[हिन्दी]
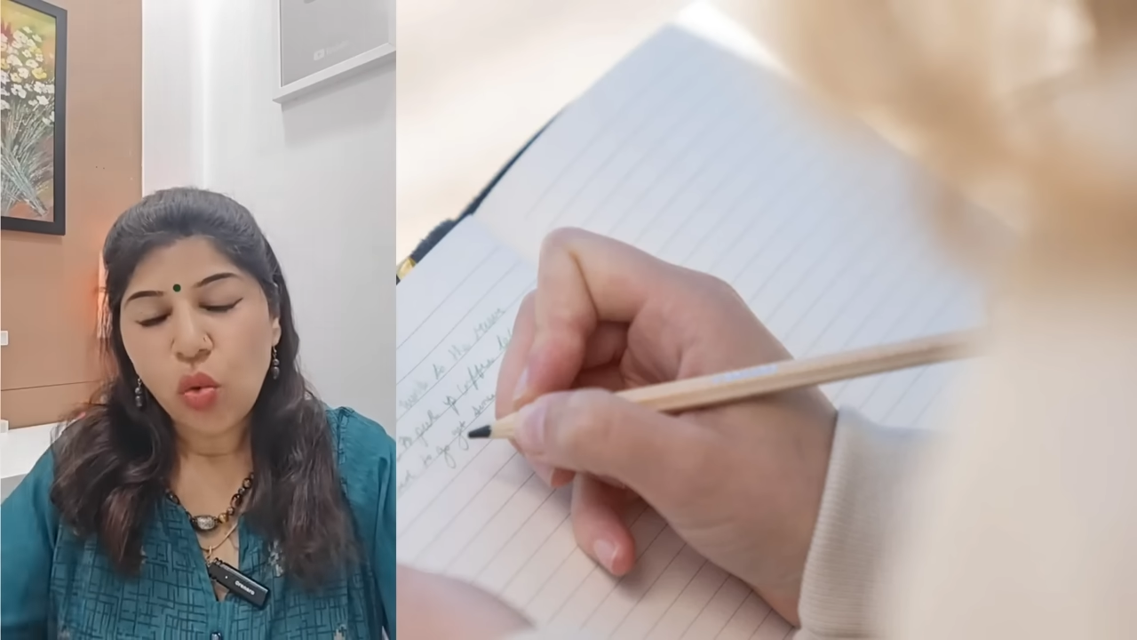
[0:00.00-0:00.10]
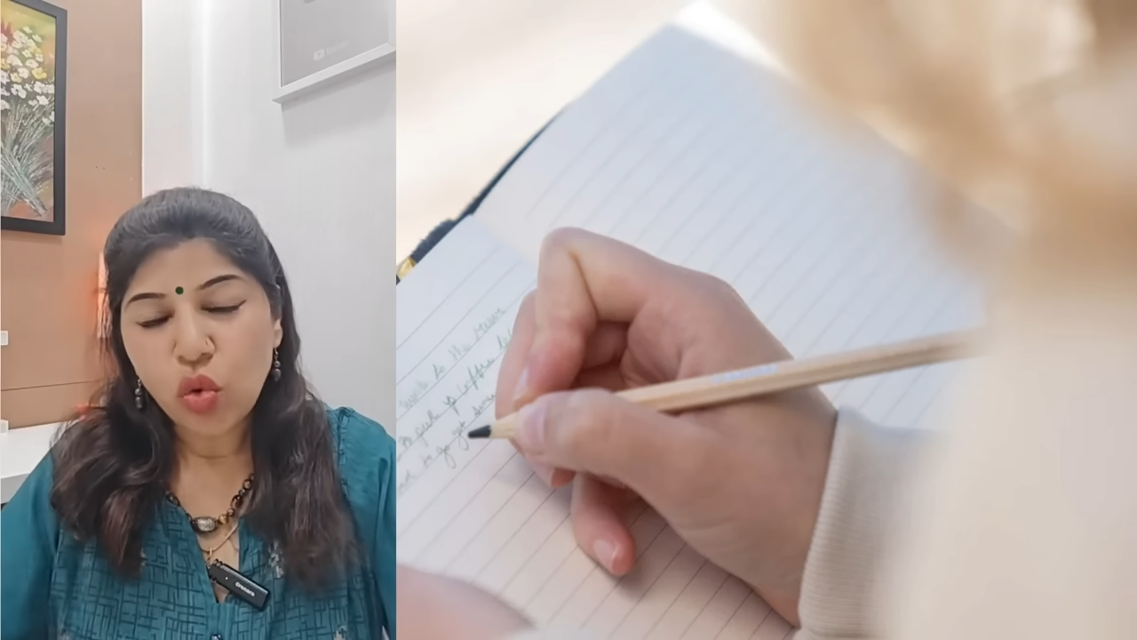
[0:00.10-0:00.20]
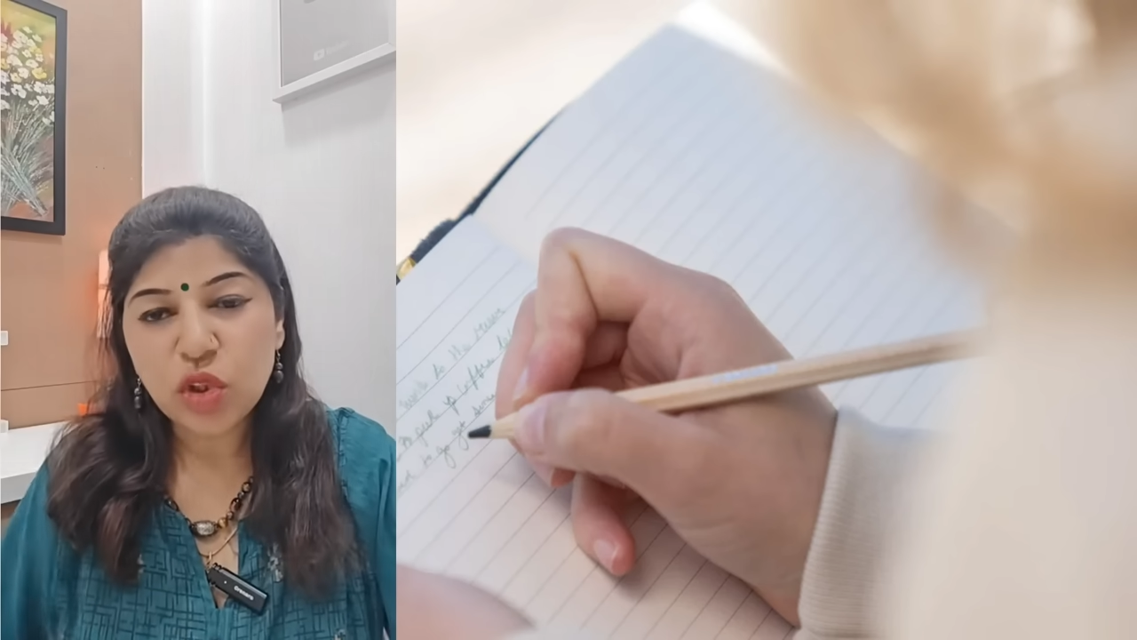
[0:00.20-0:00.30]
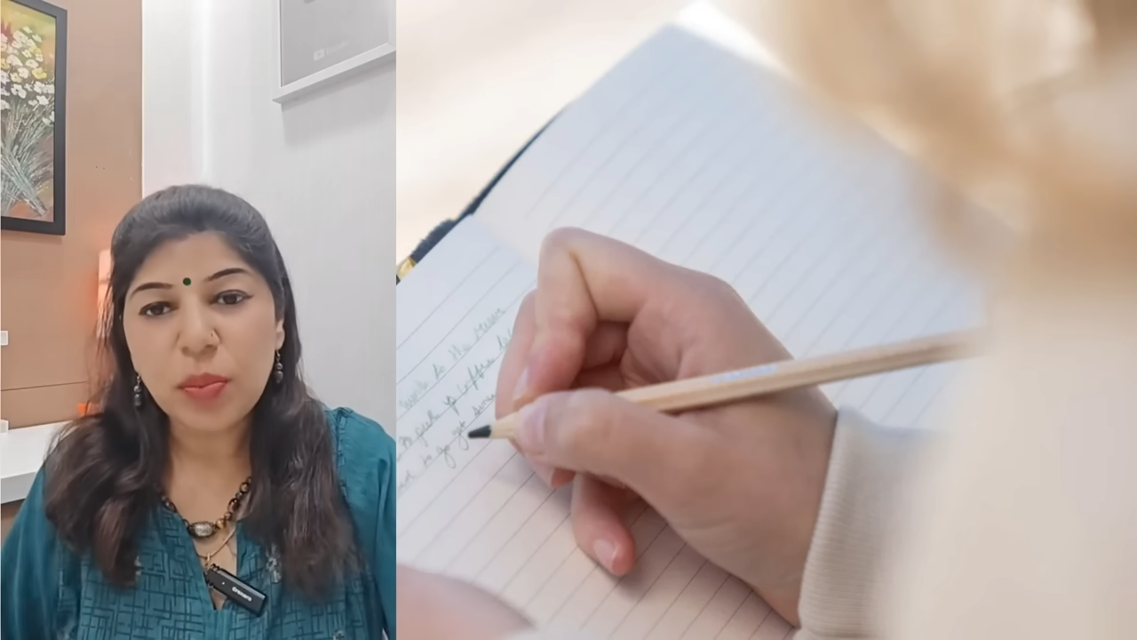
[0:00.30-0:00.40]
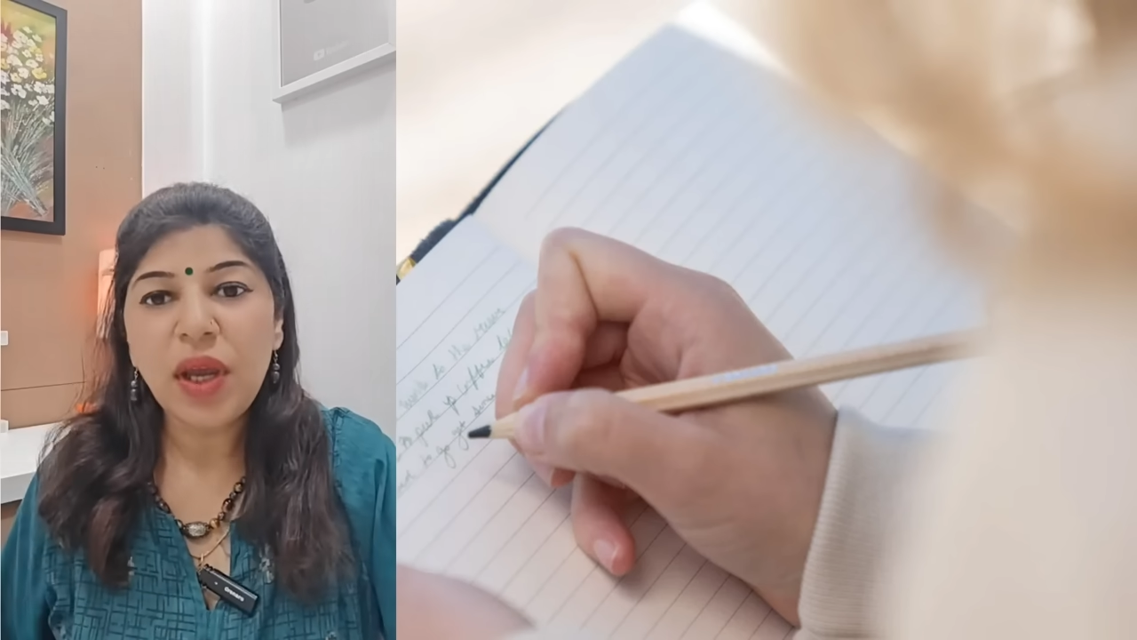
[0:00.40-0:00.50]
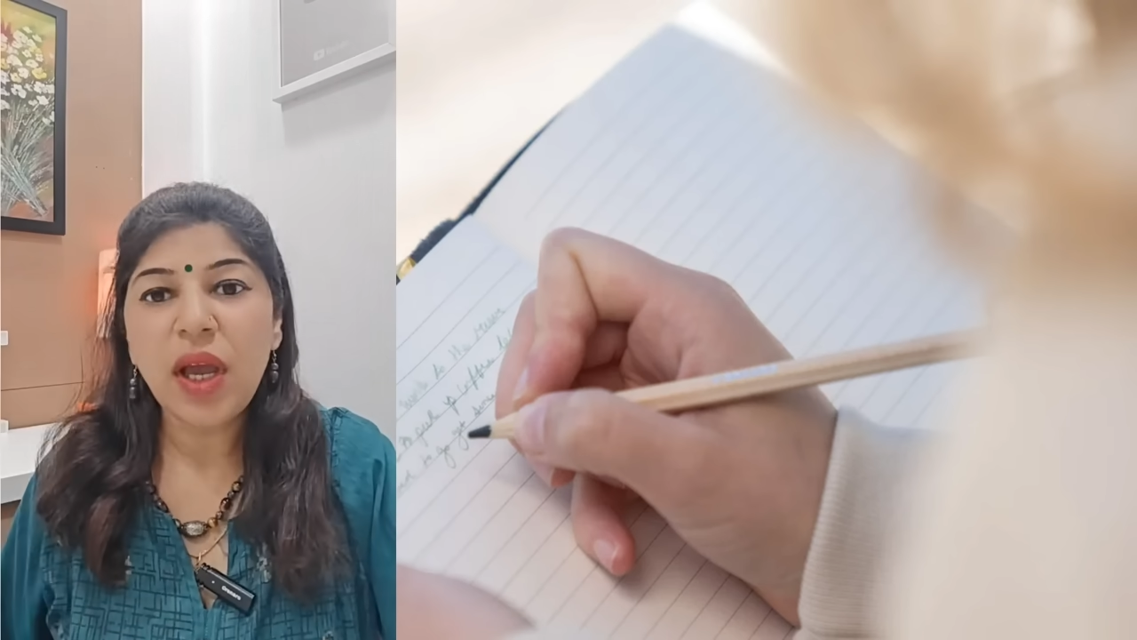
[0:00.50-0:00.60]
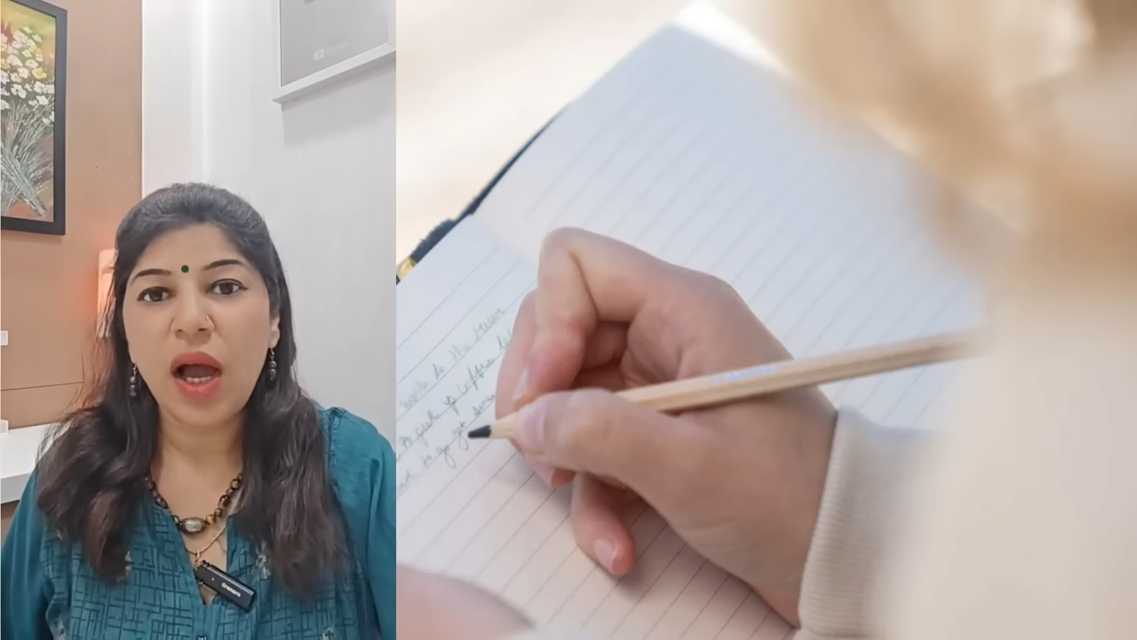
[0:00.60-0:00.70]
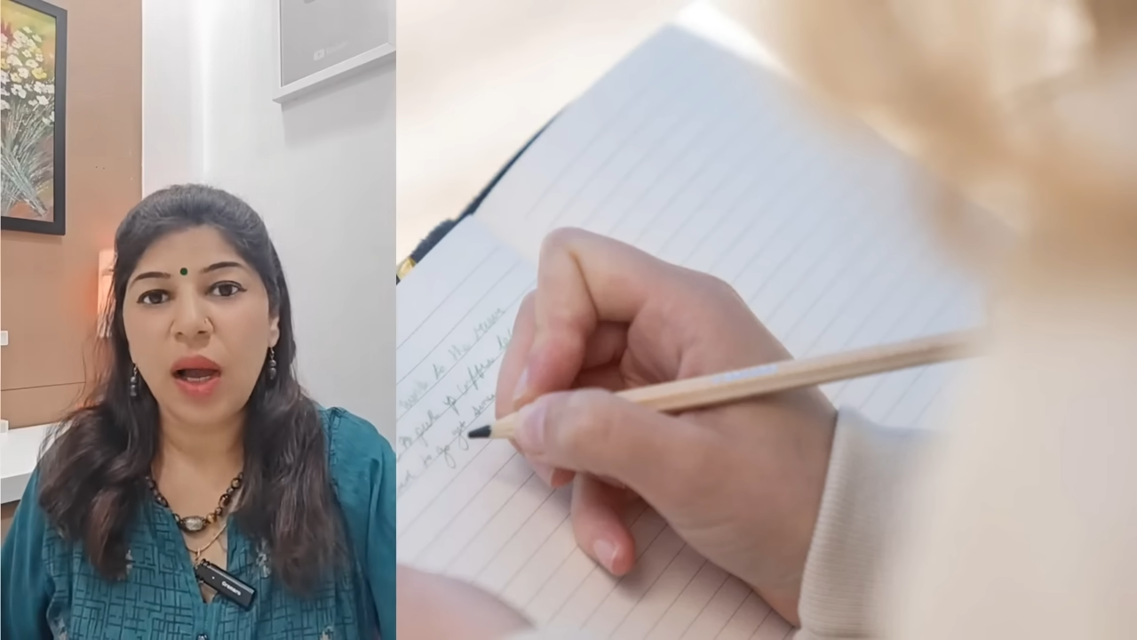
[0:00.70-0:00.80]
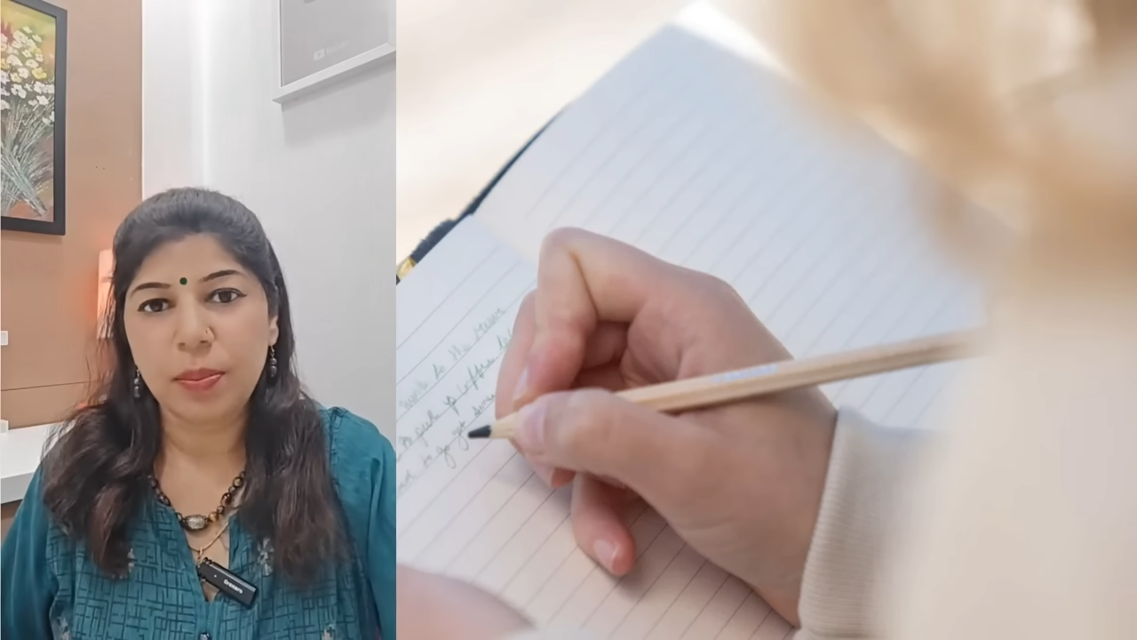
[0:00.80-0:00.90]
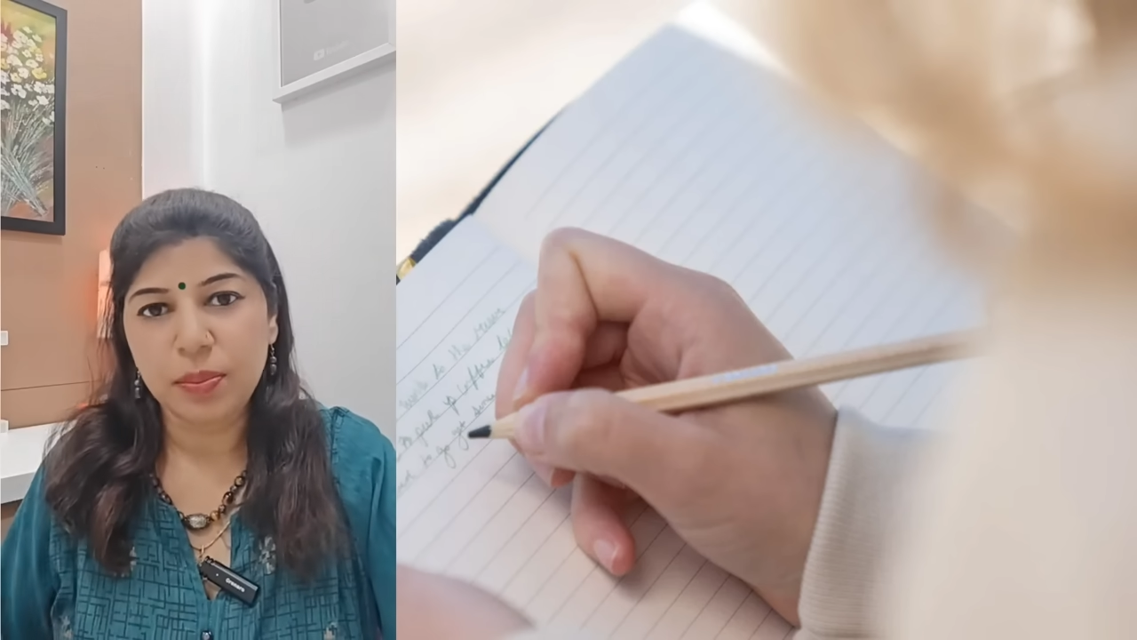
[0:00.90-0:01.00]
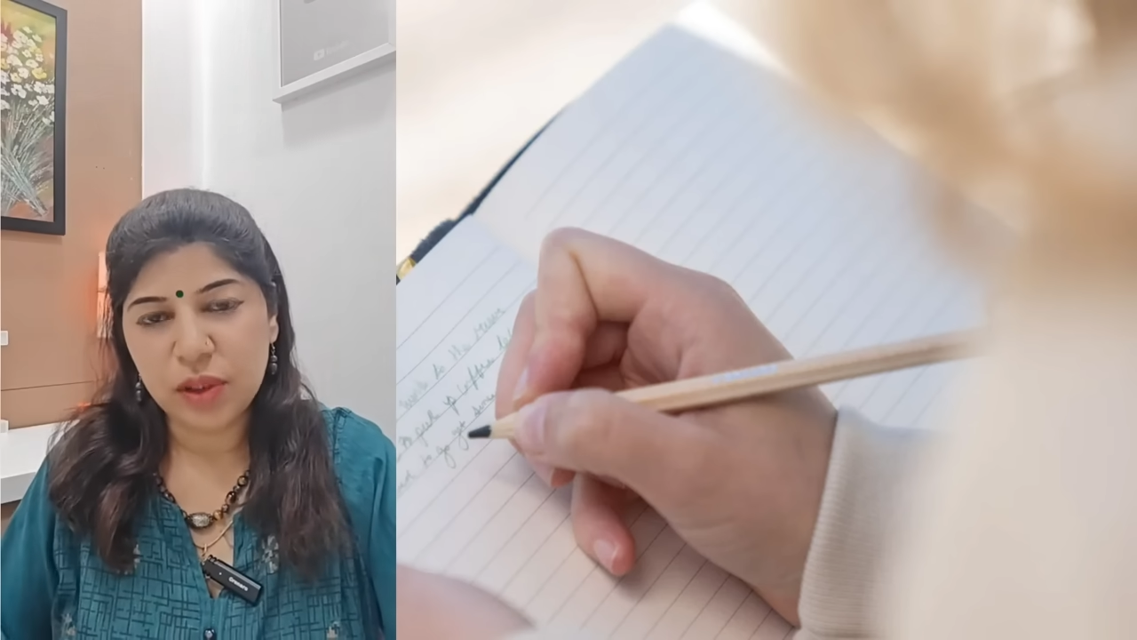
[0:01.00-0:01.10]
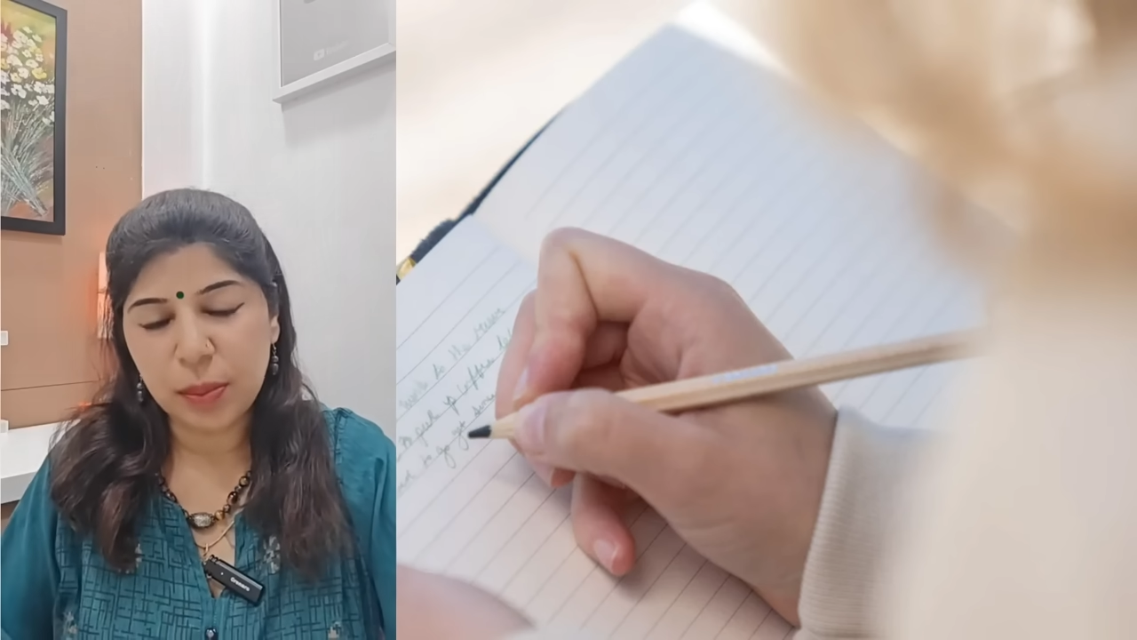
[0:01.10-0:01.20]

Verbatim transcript: उसमें आप